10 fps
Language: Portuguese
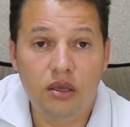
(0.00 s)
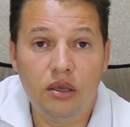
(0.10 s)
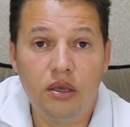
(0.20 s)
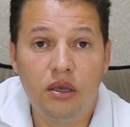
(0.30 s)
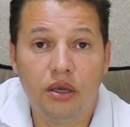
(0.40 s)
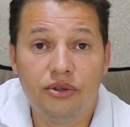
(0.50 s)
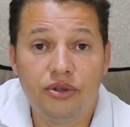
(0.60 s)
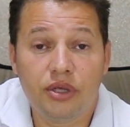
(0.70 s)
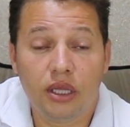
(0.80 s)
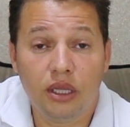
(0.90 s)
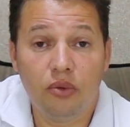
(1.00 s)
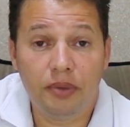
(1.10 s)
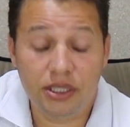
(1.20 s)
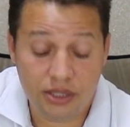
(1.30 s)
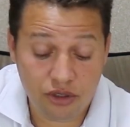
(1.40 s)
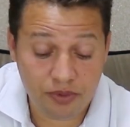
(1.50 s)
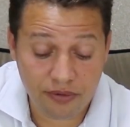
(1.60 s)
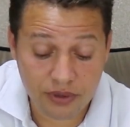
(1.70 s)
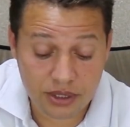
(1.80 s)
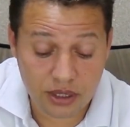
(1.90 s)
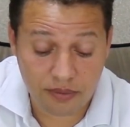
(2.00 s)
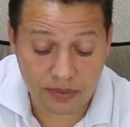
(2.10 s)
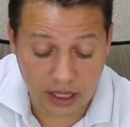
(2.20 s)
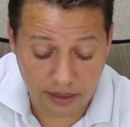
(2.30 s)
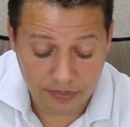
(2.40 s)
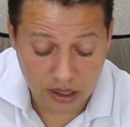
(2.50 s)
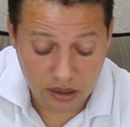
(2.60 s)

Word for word: E a gente quer dar um presente para você, tá?